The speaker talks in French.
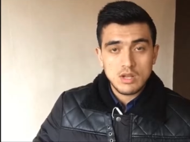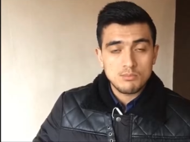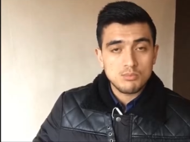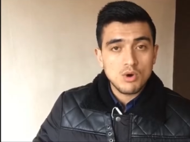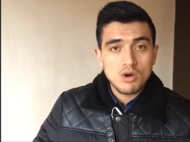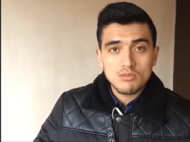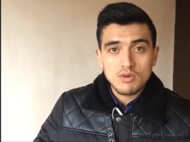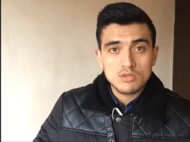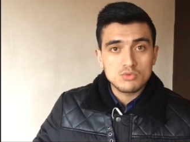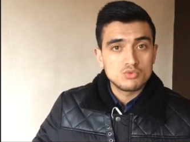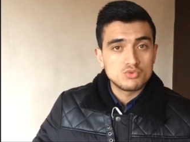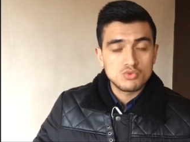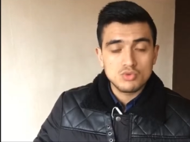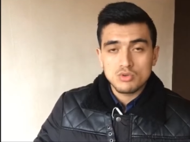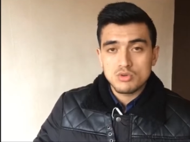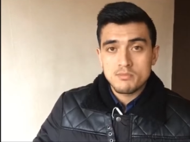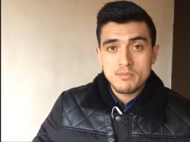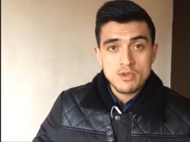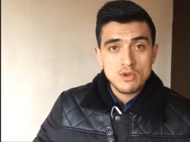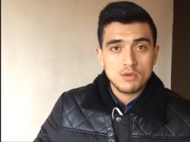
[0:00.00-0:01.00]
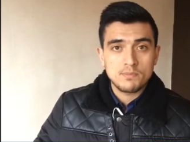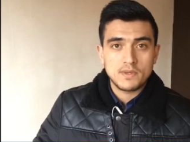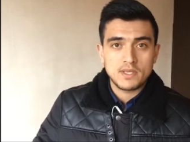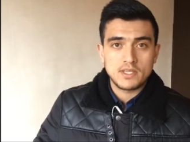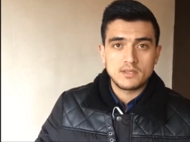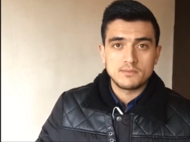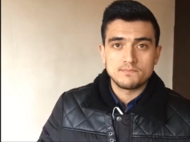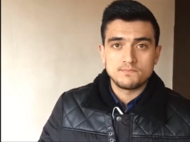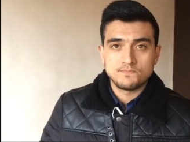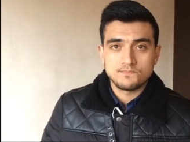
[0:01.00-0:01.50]
pour avoir toujours le meilleur
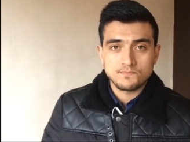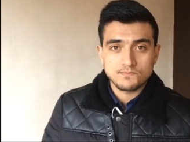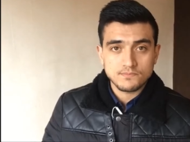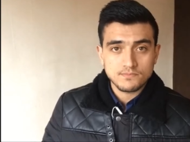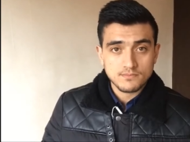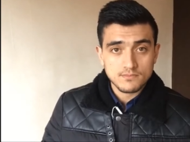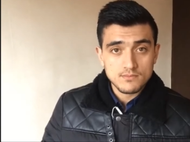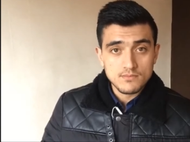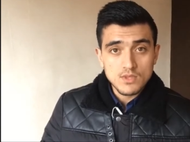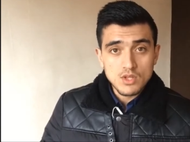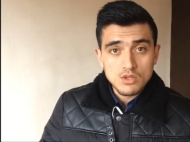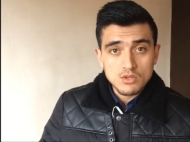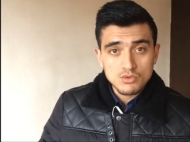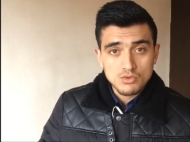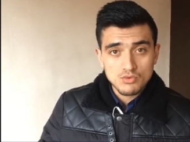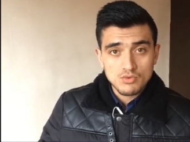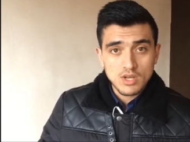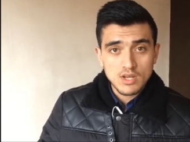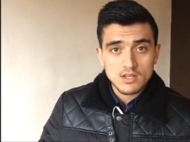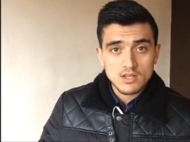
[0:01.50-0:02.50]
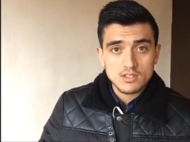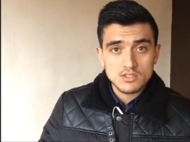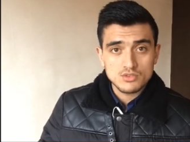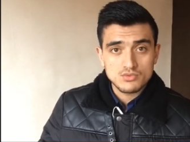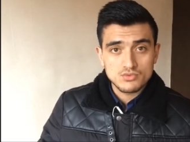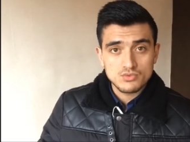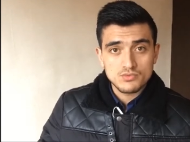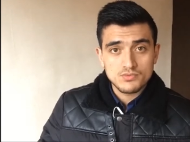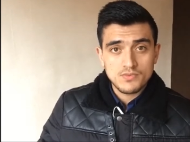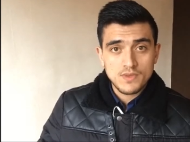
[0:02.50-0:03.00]
prix. Donc voilà, je
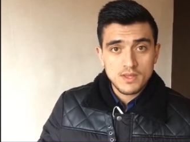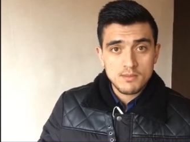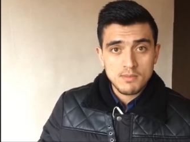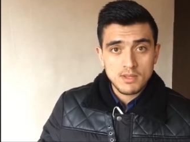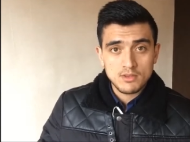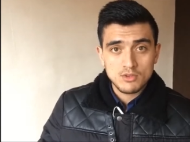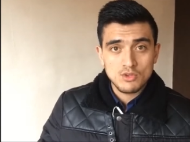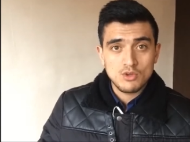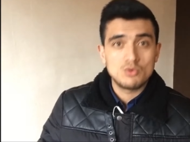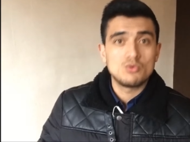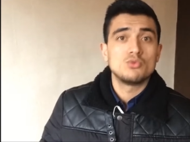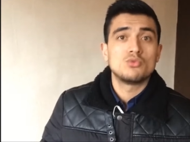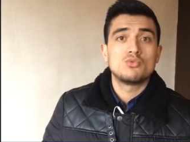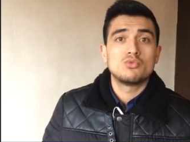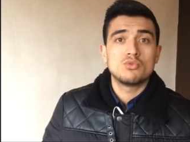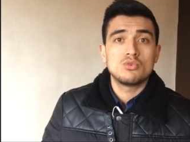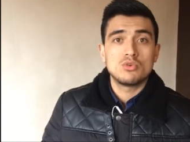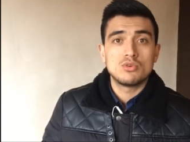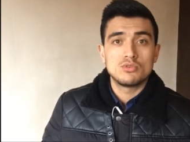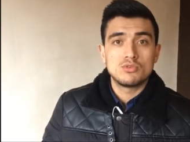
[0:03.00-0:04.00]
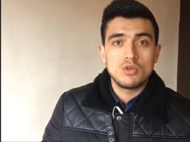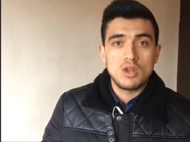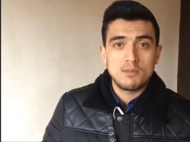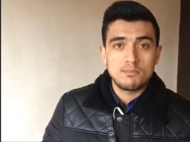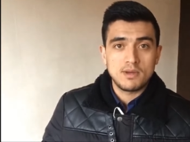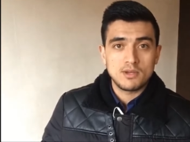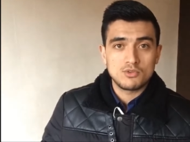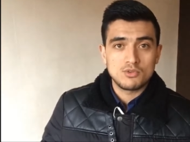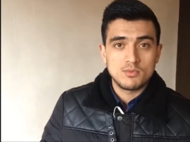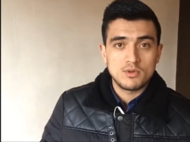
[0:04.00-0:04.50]
vous fais maintenant le tour de
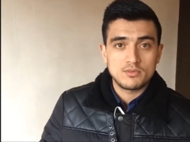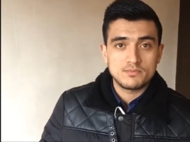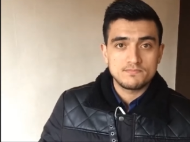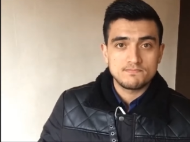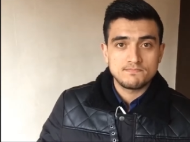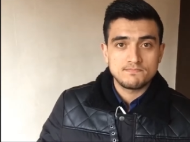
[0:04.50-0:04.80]
l'appartement.